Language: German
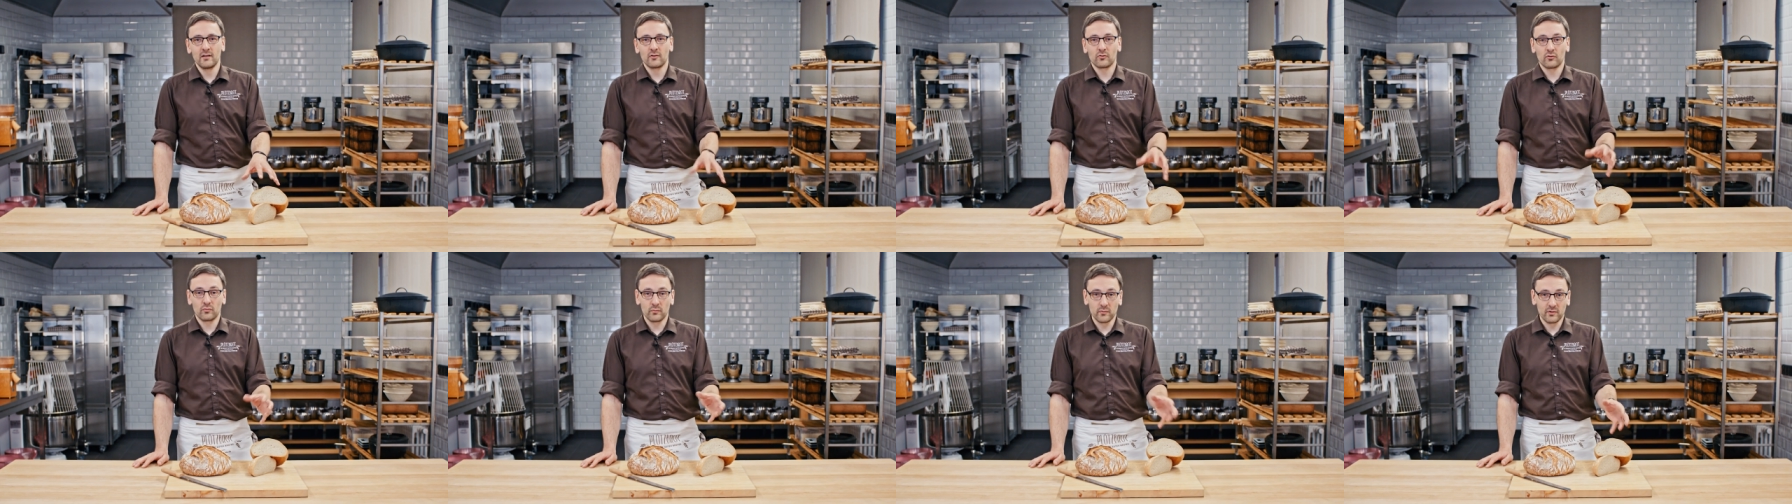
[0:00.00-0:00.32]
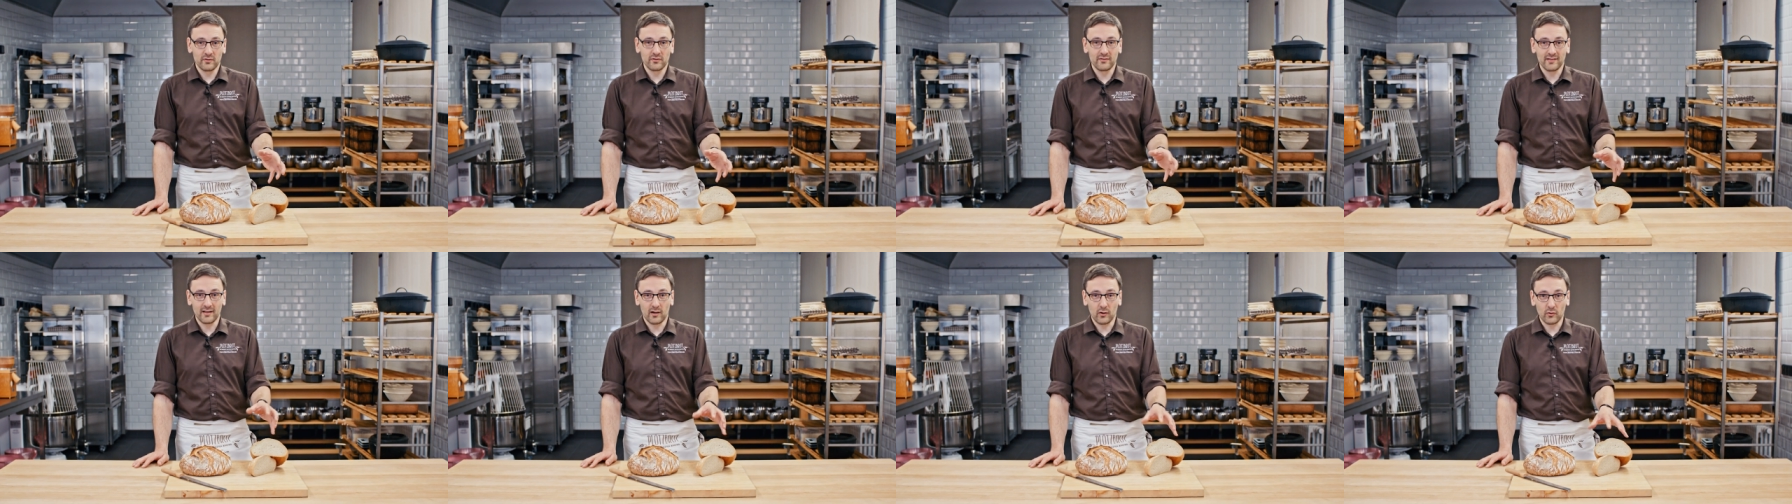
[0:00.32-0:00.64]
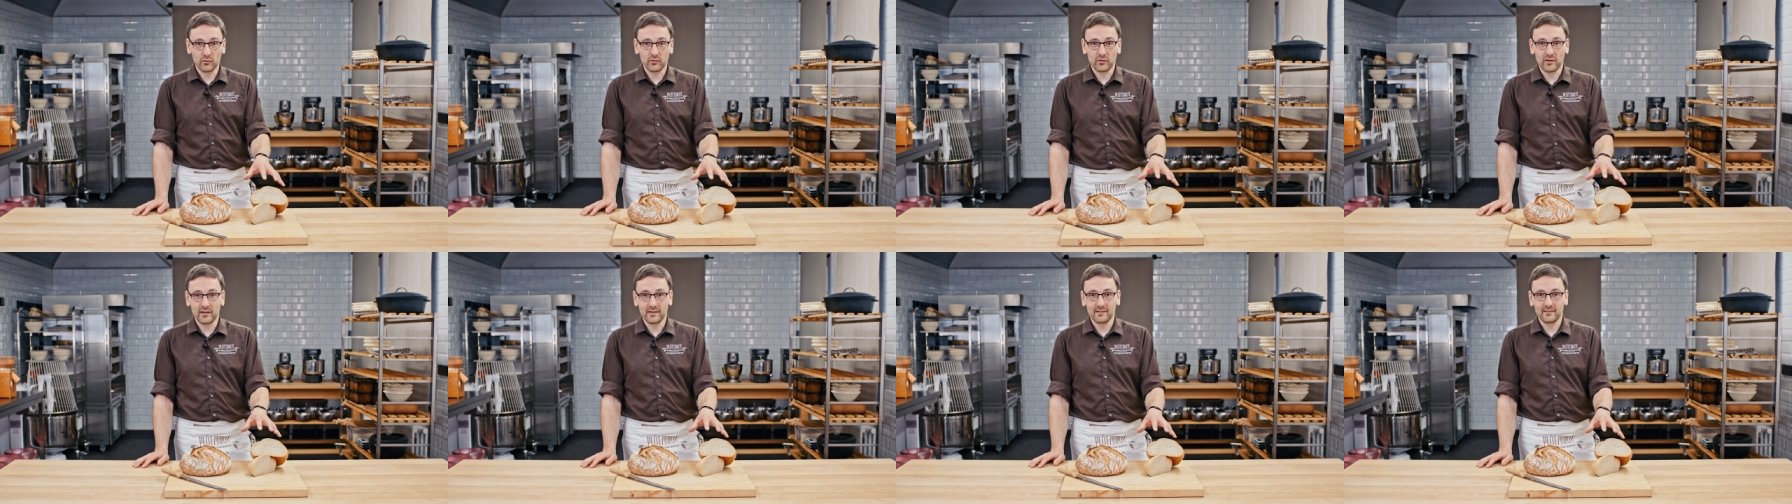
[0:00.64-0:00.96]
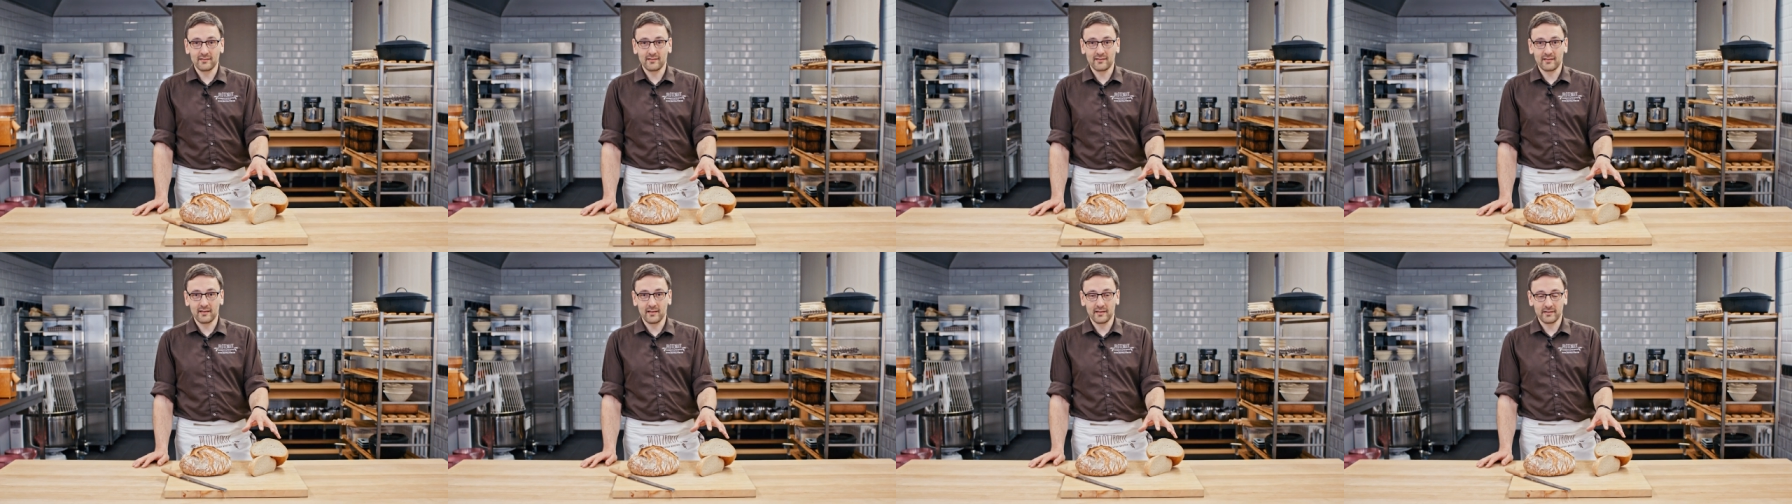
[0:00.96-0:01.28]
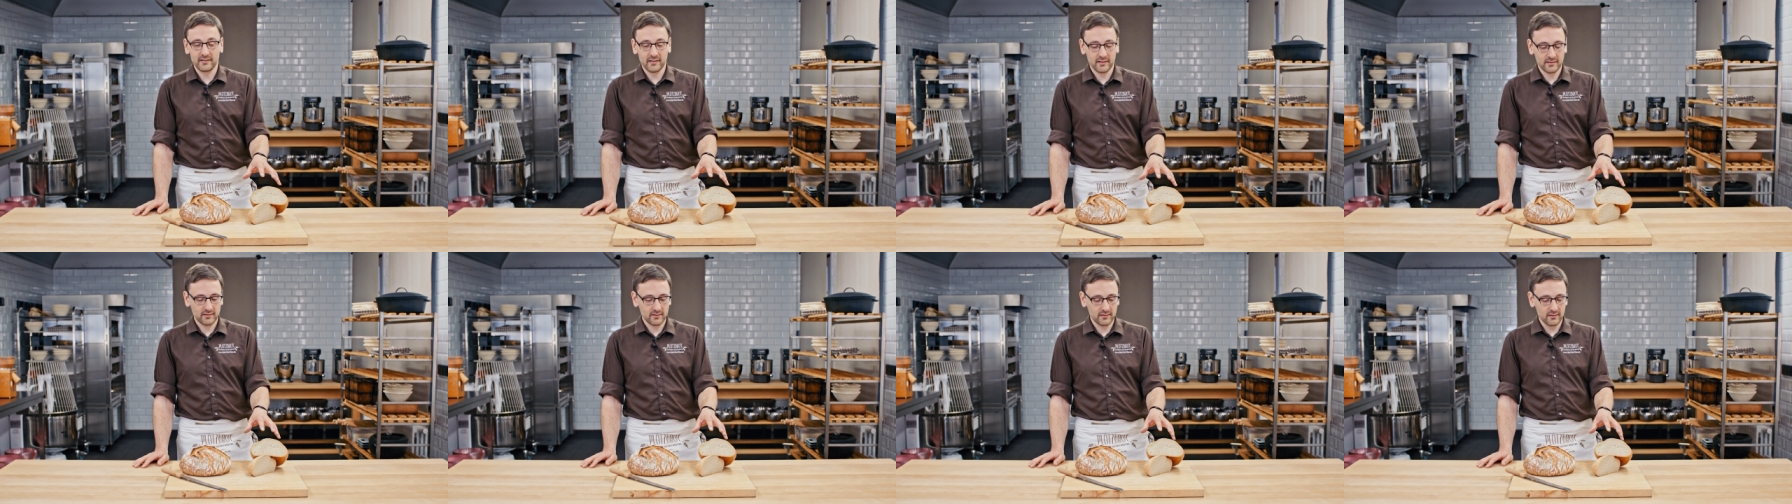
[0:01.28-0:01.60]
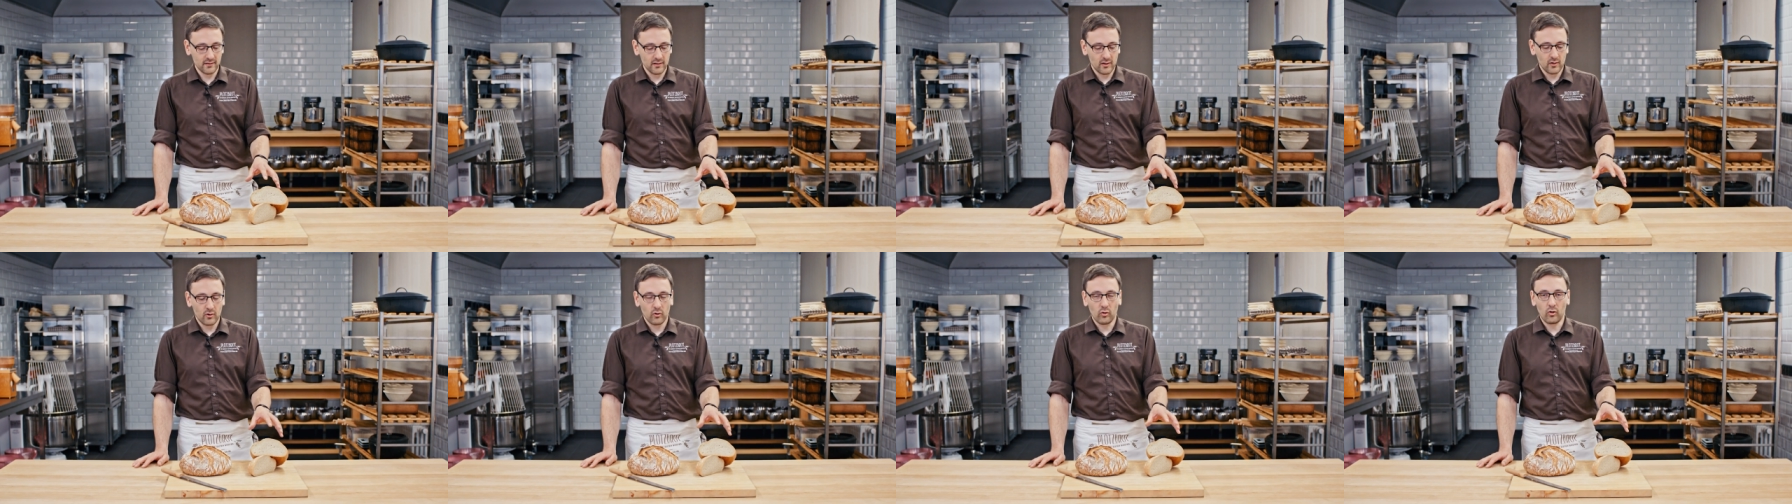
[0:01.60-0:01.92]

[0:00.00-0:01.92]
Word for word: zumindest nicht ausreichend Zeit hatte,